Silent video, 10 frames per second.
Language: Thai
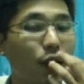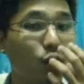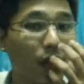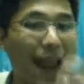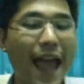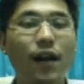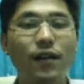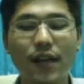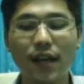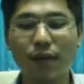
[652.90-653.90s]
ได้รุนแรง
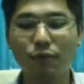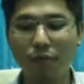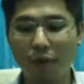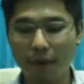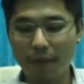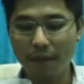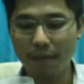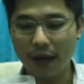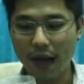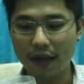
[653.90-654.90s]
นะครับต้องบอกว่าเป็น
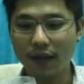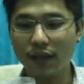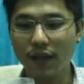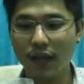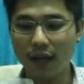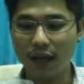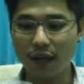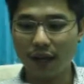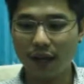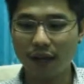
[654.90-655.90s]
เบียร์อันหนึ่งที่
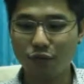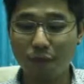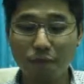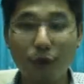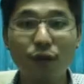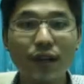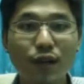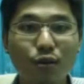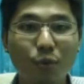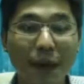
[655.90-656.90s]
ทริปเปิลที่
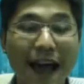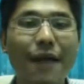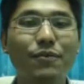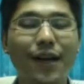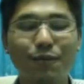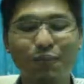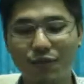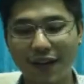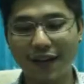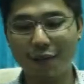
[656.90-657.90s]
สุภาพนะครับ
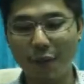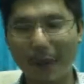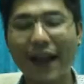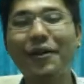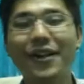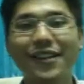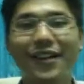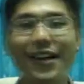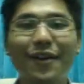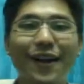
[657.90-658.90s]
ผมให้คาแรคเต
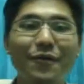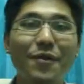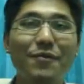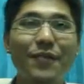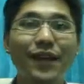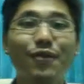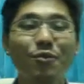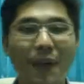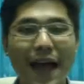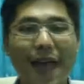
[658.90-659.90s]
อร์เขาแล้วกันว่าเป็นเบียร์ที่
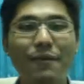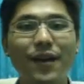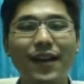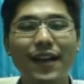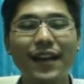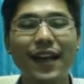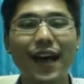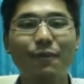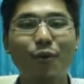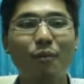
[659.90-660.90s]
สุภาพนะ
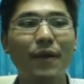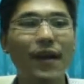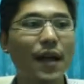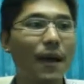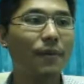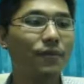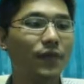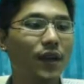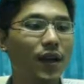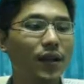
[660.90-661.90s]
ครับผมไม่แบบ
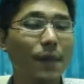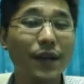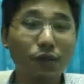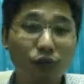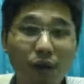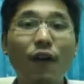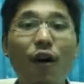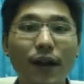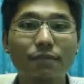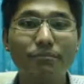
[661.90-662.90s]
ถ้าเป็นร็อกฟ
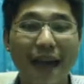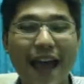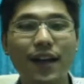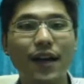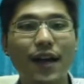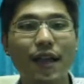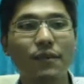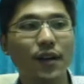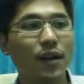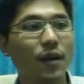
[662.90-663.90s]
อร์ด8เนี่ยครับ
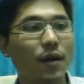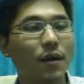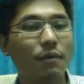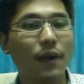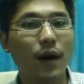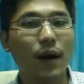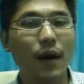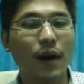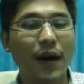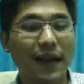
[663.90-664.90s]

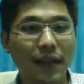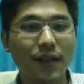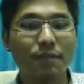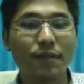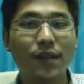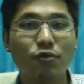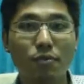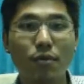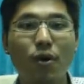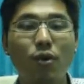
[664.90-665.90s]
อันนั้นก็จะเป็นท
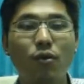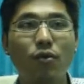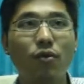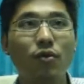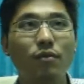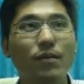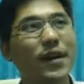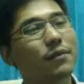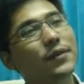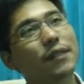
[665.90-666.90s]
ริปเปิล
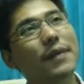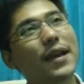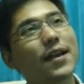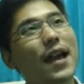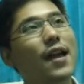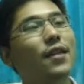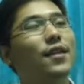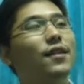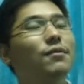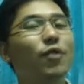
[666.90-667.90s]
ไม่แน่
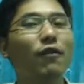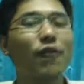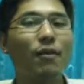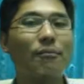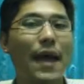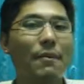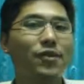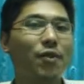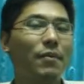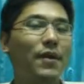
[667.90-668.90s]
สิร็อกฟอร์ด8
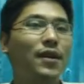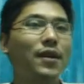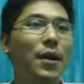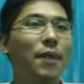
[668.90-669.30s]
มันออกเป็